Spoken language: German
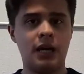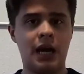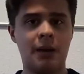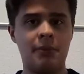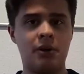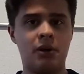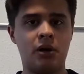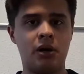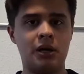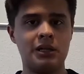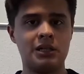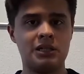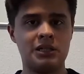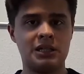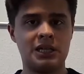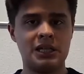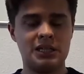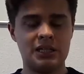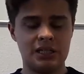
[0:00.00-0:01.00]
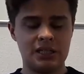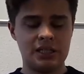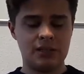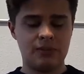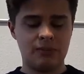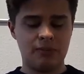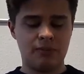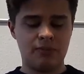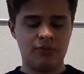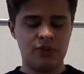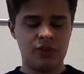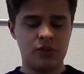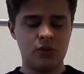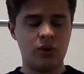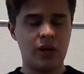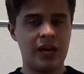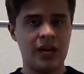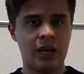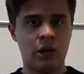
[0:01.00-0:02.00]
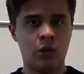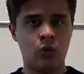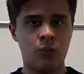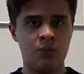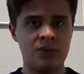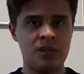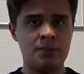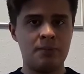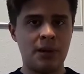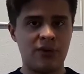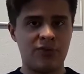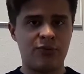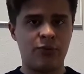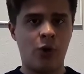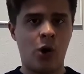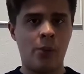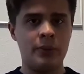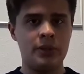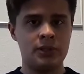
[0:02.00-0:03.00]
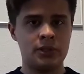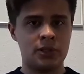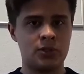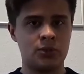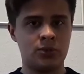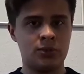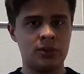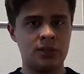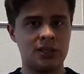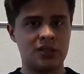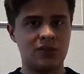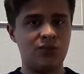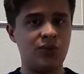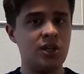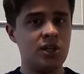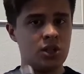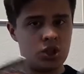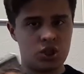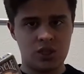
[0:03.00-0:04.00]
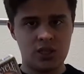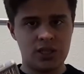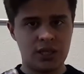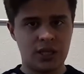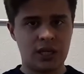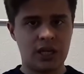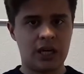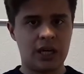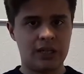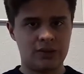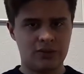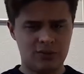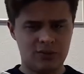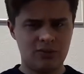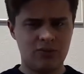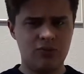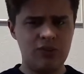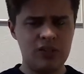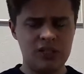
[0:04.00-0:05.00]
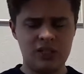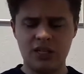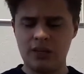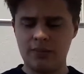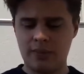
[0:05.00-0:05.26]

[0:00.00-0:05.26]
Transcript: Aber es geht in diesem Video eher um die Performance und das Finish dieser Karten, wie sie